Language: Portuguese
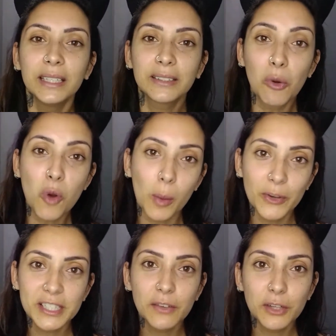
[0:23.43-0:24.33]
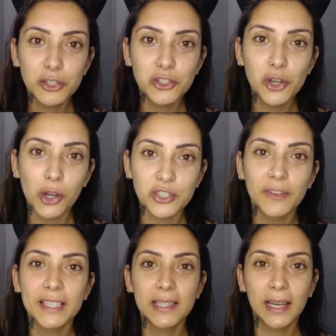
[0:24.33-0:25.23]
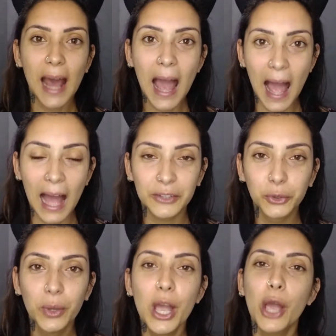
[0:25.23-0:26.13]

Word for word: Então, como esse vídeo de hoje vai ser narrado,